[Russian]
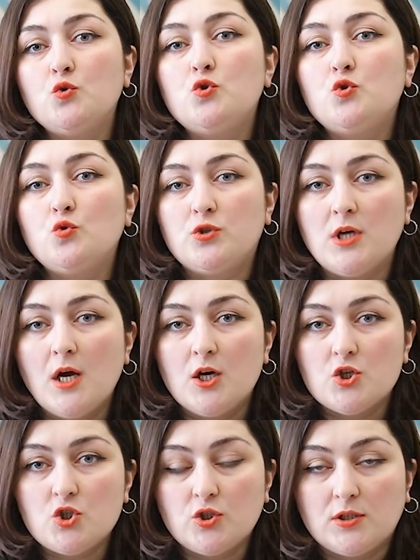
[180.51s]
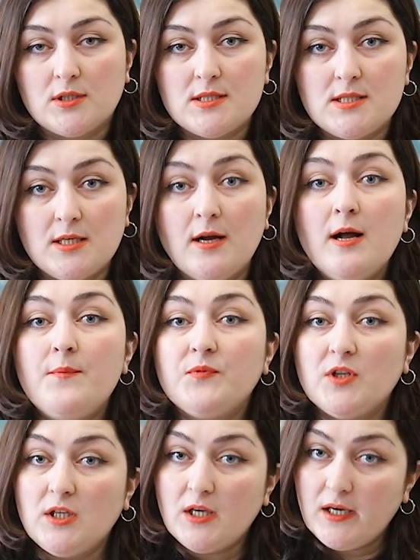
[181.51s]
чуть-чуть жидкости.
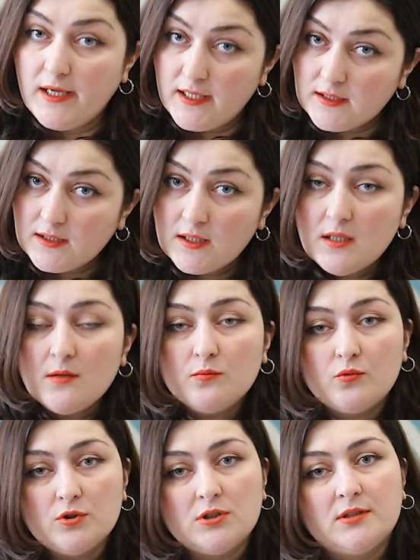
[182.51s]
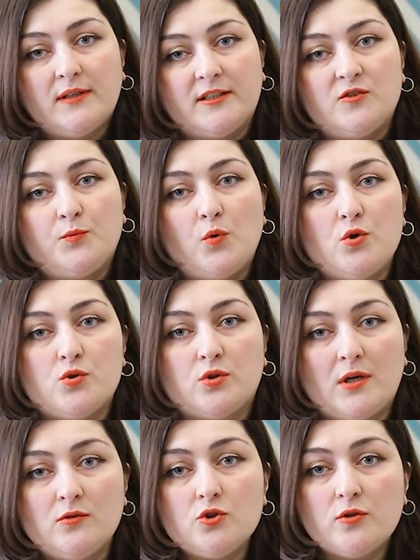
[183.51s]
И это будет говорить в
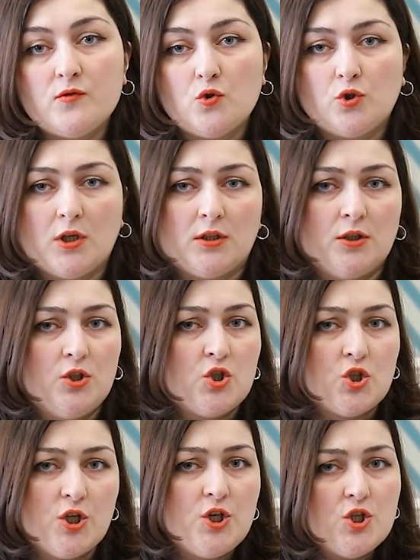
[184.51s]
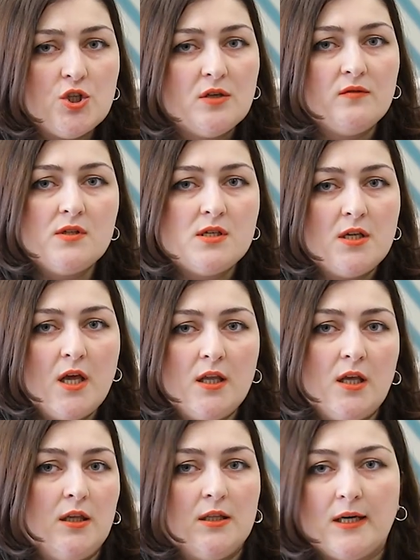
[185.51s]
пользу того, что все-таки это не шеечное выделение,